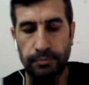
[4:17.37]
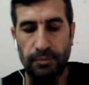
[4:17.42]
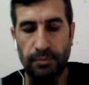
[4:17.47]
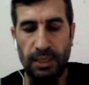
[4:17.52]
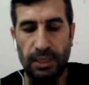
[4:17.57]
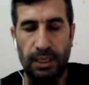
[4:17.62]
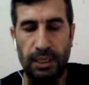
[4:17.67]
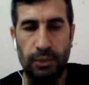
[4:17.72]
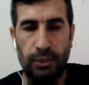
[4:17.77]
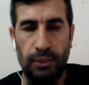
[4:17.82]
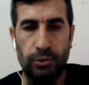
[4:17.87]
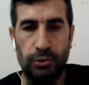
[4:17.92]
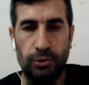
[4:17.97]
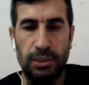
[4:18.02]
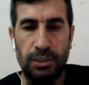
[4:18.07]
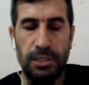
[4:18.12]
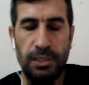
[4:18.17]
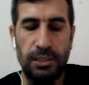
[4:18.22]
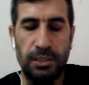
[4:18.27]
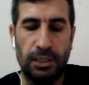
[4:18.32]
e,
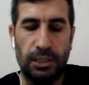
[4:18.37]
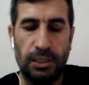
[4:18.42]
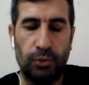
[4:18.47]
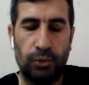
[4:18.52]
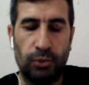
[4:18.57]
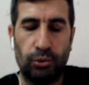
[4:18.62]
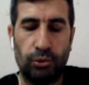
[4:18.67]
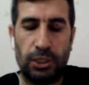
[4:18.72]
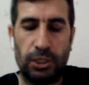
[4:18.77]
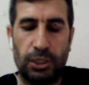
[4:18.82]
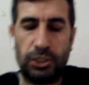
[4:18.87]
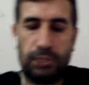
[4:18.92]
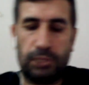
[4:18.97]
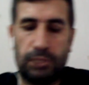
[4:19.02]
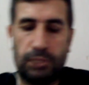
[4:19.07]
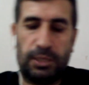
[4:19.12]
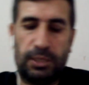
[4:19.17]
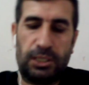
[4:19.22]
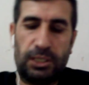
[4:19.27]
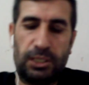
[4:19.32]
insana ulaştırmak
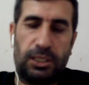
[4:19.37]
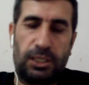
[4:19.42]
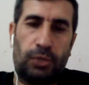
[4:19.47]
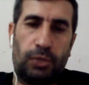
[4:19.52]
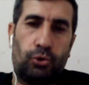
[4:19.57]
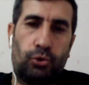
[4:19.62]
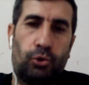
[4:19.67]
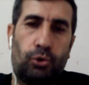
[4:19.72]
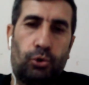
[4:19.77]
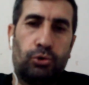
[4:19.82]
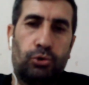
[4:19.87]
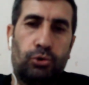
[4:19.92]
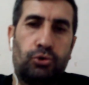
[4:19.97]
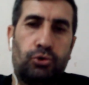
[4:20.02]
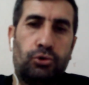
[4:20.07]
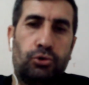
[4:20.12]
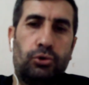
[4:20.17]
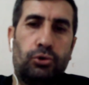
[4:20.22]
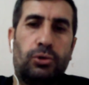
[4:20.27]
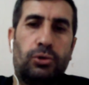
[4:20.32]
istediği ölçü,
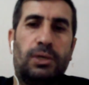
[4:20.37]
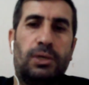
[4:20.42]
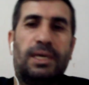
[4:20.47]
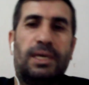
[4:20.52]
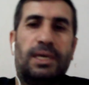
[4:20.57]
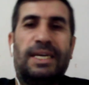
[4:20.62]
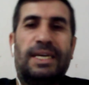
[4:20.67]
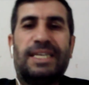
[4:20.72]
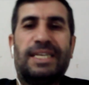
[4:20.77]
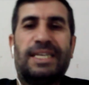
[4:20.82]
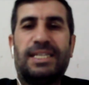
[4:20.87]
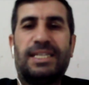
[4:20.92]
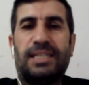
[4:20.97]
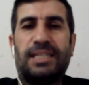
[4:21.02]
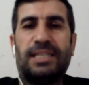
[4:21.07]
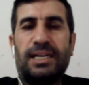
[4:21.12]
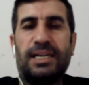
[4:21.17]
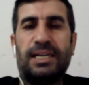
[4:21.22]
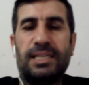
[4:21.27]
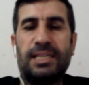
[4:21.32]

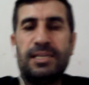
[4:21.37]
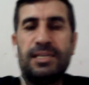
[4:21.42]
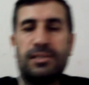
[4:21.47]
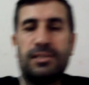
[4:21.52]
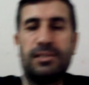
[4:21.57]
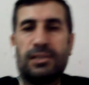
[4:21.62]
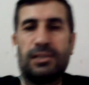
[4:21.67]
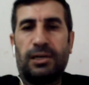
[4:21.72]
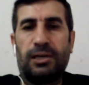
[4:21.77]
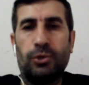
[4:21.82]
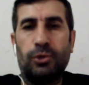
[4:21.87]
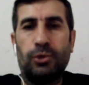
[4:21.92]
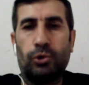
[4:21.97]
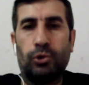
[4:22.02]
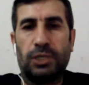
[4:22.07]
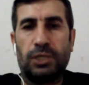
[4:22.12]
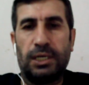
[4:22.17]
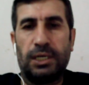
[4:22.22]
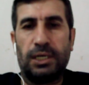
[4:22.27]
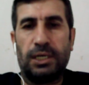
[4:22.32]
kişilerin insani
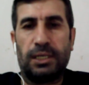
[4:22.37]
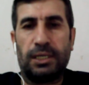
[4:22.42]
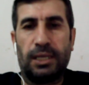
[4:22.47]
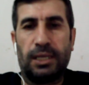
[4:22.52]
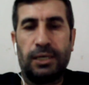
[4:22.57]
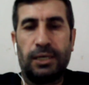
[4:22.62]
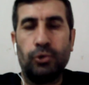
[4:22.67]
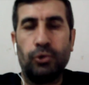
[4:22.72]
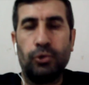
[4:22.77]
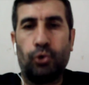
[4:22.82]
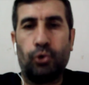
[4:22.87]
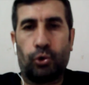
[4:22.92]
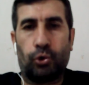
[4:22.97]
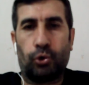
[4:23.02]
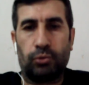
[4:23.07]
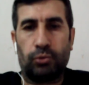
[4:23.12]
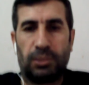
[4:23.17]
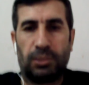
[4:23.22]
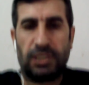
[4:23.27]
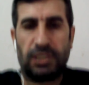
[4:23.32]
özelliklerinin
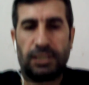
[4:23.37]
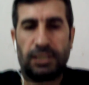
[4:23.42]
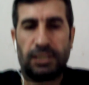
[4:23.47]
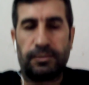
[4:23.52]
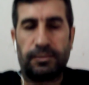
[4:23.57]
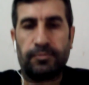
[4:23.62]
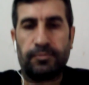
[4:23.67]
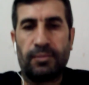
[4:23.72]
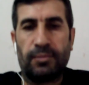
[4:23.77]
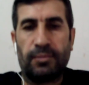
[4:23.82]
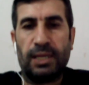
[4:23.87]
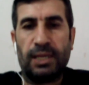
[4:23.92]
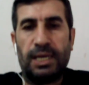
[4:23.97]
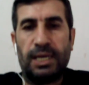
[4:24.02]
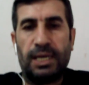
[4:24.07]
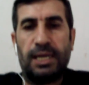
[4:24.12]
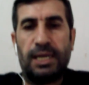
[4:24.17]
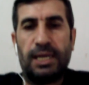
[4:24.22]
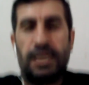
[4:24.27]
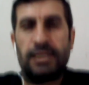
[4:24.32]
korunması,
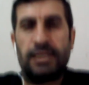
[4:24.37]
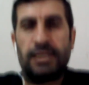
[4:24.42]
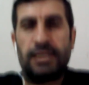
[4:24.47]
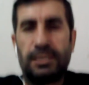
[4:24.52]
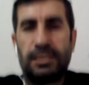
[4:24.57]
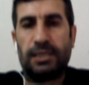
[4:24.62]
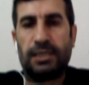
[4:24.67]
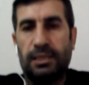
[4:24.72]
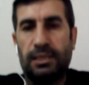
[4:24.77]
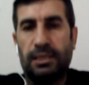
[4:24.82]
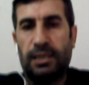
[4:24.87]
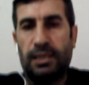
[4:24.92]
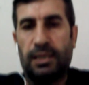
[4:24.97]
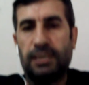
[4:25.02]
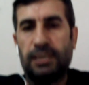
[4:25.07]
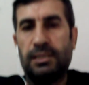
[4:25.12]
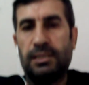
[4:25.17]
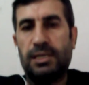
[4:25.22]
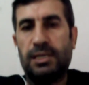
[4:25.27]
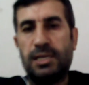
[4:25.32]
insanların
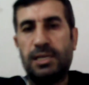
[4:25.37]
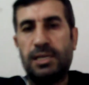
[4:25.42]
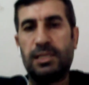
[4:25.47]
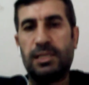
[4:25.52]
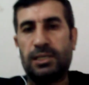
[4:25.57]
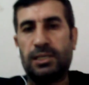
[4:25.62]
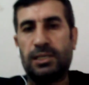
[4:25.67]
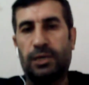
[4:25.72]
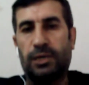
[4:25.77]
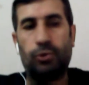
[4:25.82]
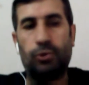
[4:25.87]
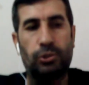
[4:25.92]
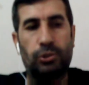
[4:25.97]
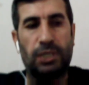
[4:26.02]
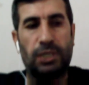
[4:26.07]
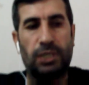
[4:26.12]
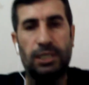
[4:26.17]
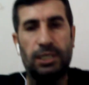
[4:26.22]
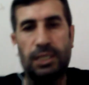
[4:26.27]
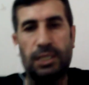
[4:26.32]
insani
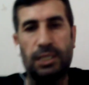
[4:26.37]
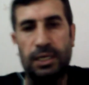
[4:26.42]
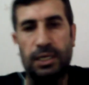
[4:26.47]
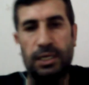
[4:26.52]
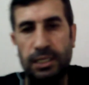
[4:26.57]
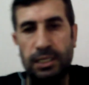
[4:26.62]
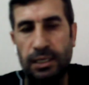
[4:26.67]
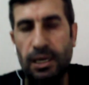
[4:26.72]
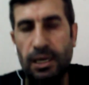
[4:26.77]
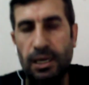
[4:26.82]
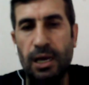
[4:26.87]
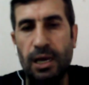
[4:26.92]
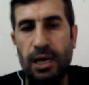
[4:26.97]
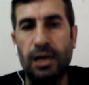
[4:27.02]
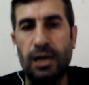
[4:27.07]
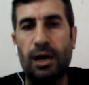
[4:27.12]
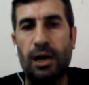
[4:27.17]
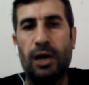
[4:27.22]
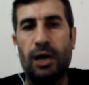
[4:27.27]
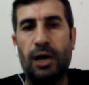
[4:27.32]
özelliklerini
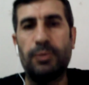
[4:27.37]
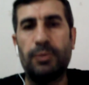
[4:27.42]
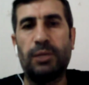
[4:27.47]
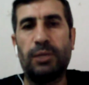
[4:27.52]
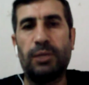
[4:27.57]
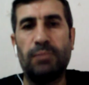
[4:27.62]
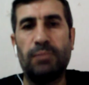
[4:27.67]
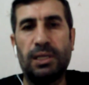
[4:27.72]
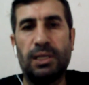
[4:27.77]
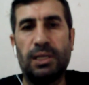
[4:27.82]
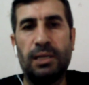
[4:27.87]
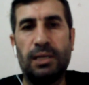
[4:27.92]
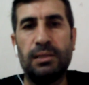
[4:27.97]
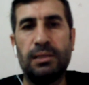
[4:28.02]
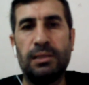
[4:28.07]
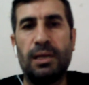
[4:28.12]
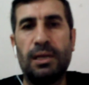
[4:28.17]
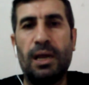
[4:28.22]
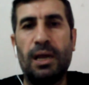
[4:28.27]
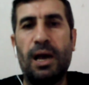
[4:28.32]
kaybetmeden
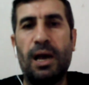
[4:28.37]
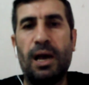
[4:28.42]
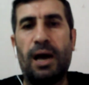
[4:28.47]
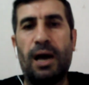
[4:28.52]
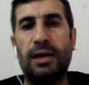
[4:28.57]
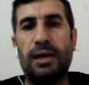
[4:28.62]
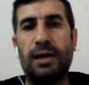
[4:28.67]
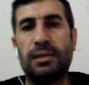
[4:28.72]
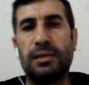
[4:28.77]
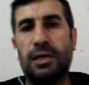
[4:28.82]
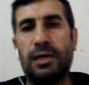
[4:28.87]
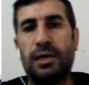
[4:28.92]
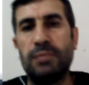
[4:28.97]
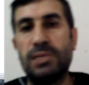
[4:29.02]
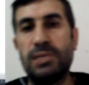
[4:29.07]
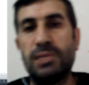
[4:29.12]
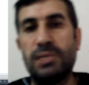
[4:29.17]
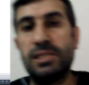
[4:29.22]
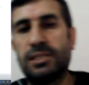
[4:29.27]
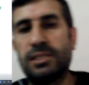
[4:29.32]
her daim
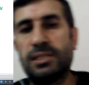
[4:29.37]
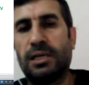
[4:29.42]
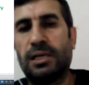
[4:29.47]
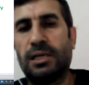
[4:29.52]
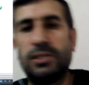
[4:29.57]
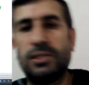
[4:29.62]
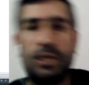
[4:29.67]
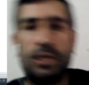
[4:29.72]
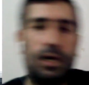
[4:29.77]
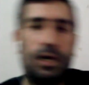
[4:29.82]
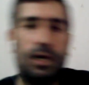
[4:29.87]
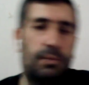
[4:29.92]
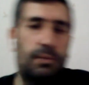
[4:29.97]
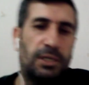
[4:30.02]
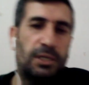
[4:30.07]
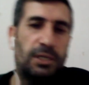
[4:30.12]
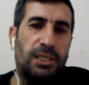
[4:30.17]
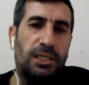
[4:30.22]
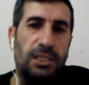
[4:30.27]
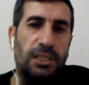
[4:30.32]
insanca kalması
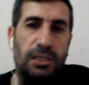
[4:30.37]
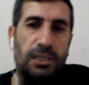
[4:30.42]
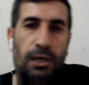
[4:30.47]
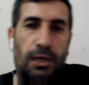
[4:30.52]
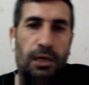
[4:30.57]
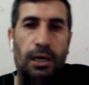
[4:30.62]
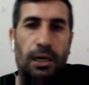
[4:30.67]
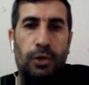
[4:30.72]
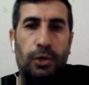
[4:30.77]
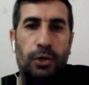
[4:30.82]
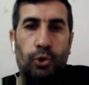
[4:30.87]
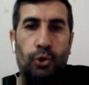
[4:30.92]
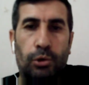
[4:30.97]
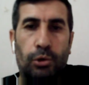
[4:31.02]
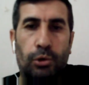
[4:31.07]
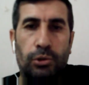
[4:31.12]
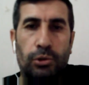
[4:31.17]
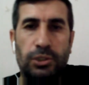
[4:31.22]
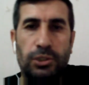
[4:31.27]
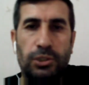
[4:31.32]
için Allah yol
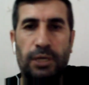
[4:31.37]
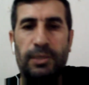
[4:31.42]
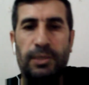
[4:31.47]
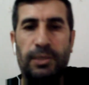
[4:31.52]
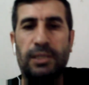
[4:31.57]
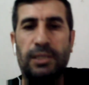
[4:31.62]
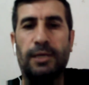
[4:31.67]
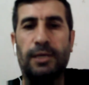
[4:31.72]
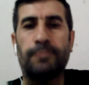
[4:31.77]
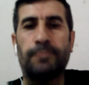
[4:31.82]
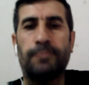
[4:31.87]
göstermekte.